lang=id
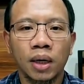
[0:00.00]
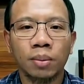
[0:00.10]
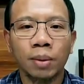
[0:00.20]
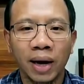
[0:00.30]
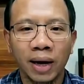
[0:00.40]

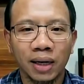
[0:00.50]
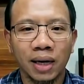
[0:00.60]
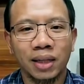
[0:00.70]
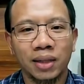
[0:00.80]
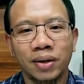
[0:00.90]
lebih baik
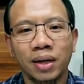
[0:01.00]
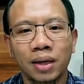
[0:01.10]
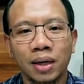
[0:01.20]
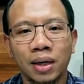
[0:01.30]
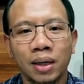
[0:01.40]
lah gitu ya.
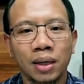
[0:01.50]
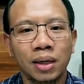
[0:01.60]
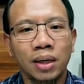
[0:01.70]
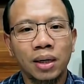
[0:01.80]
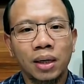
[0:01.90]
Uh,
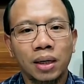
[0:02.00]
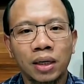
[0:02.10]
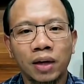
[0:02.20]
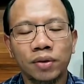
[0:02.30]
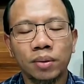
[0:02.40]

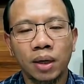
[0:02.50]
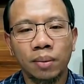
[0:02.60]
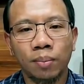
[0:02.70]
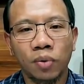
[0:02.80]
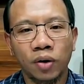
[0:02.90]
Indef
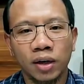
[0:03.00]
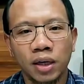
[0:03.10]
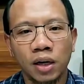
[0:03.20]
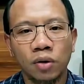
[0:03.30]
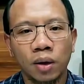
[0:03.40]
sendiri
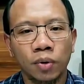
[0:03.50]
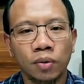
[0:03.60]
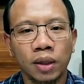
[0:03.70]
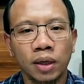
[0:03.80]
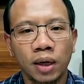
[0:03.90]
memproyeksikan
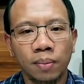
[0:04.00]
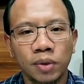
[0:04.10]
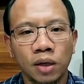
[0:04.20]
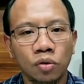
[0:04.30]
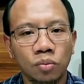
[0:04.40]
2023
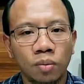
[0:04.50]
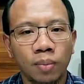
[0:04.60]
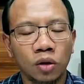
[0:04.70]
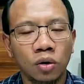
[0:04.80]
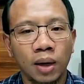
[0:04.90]
bisa tumbuh
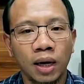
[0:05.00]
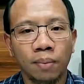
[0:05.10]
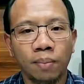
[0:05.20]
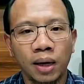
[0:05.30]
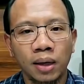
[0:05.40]
4,8,
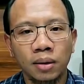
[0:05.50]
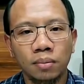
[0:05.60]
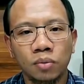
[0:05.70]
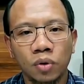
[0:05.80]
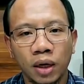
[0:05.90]

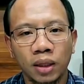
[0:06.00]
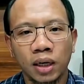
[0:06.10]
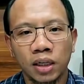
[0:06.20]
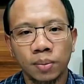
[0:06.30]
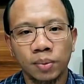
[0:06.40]
mungkin okay.
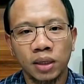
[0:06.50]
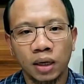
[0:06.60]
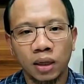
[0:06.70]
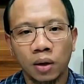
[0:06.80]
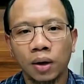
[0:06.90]
tidak
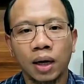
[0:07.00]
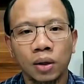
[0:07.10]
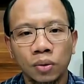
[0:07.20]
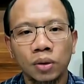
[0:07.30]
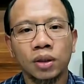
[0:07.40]
sebesar tahun
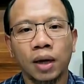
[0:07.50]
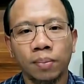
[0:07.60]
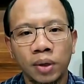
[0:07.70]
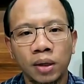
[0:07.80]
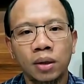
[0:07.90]
lalu,
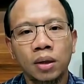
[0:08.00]
tetapi